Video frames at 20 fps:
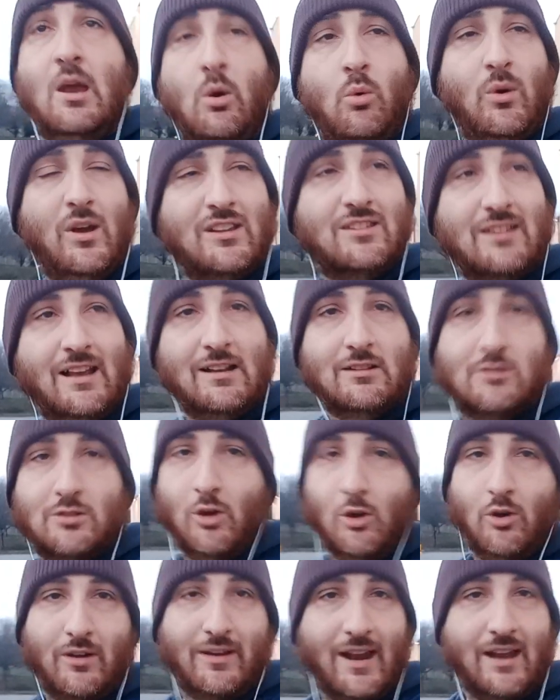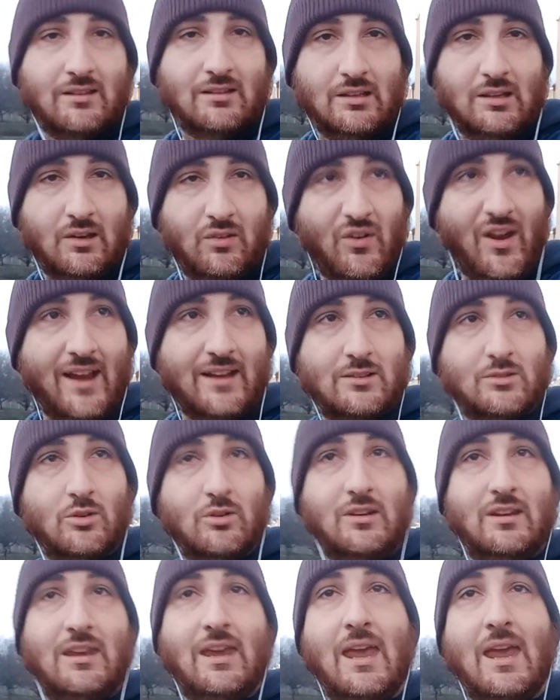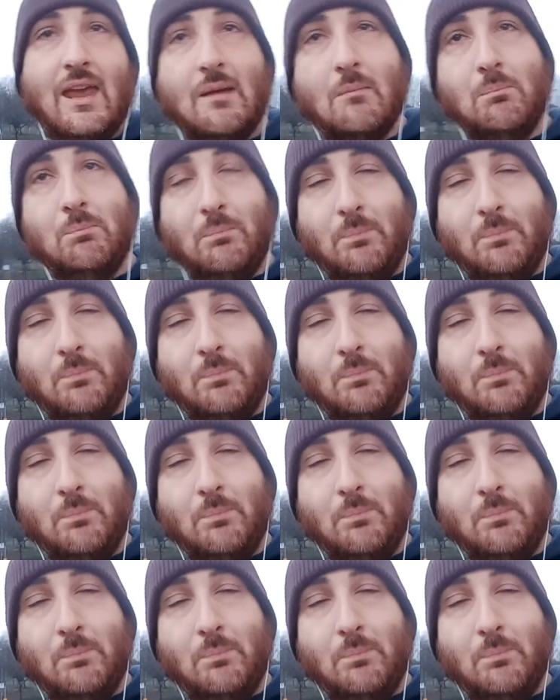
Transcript: Questo è il solo grande difetto che